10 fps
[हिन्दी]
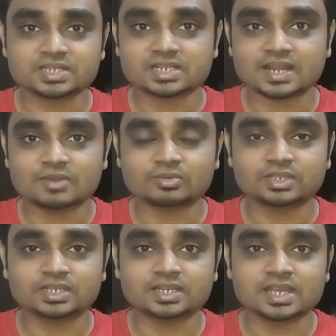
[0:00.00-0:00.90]
एड ऑन
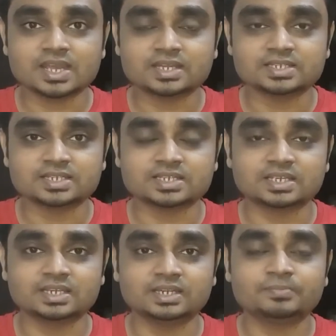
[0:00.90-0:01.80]
किए गए हैं जैसे
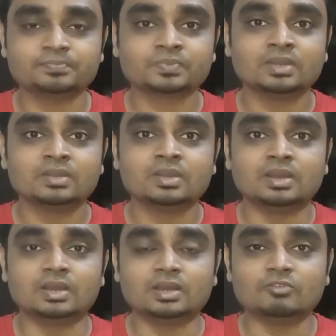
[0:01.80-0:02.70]
कि
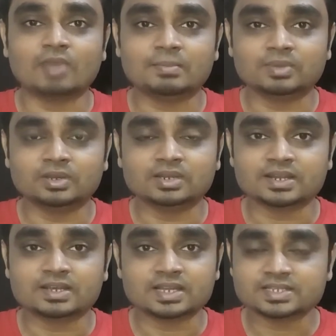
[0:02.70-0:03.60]
वाइप
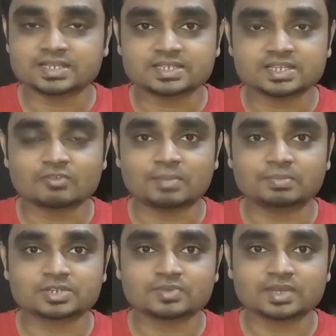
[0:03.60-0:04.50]
रेन सेंसिंग
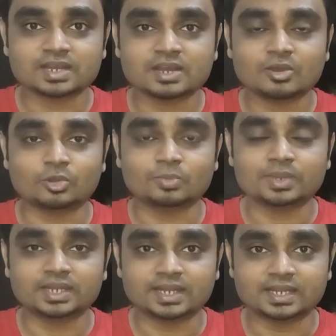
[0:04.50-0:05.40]
वाइपर्स वगैरह
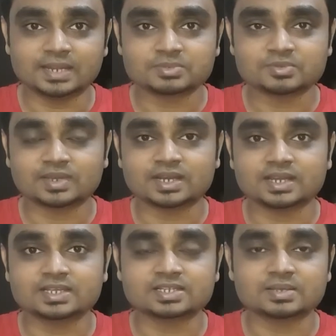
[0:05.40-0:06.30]
ऑटोमेटिक हेडलैम्प्स वगैरह
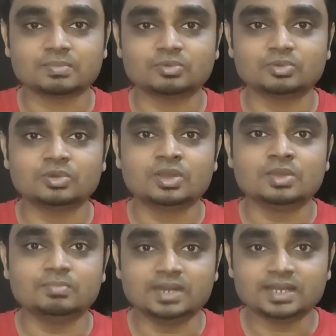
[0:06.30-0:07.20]
ये सब आपको
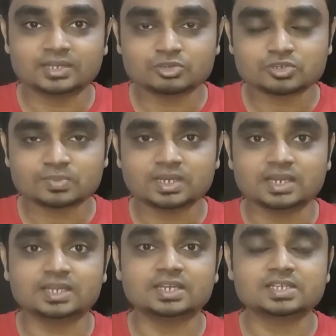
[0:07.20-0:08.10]
मिलेंगे उसमें
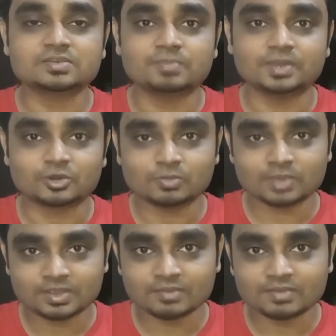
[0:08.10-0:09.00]
लेकिन ये सिर्फ पेट्रोल में
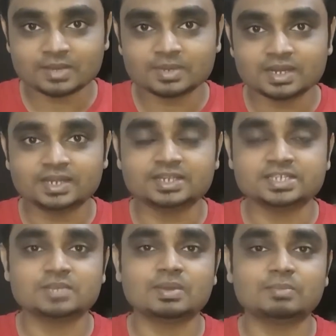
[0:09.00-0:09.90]
ही अवेलेबल है
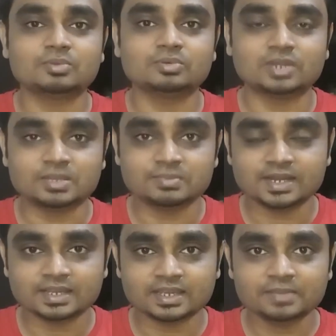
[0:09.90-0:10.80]
डीजल में आपको नहीं मिलेंगे